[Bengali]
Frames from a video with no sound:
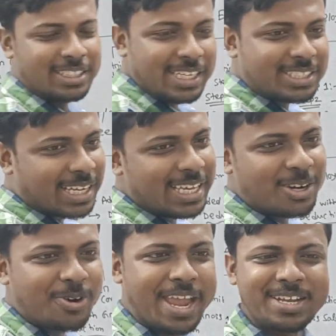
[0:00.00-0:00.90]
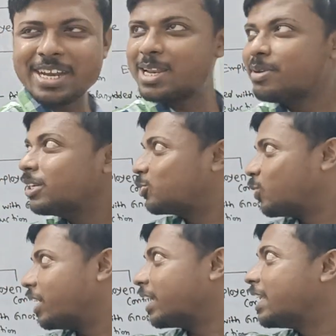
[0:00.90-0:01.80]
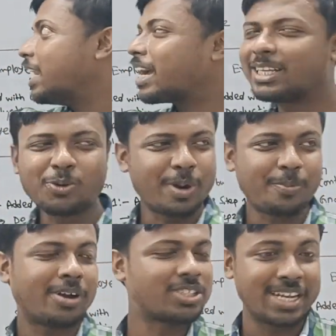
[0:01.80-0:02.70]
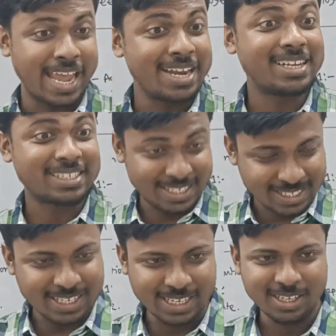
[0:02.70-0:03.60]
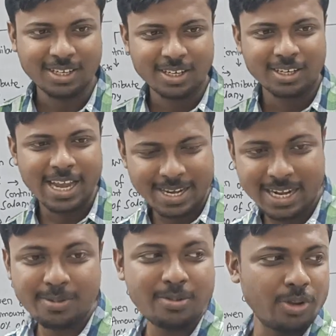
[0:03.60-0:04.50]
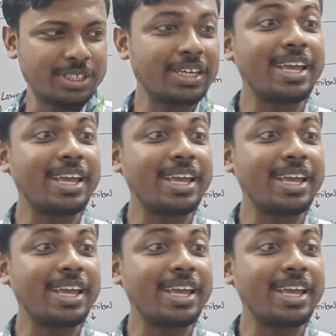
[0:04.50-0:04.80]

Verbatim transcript: জিনিসটা কি একটু এইটি ডিবি শুনে নে কি লেখা আছে উপরে পর সরি এইটি সিসিডি এইটি ডিবি বলছি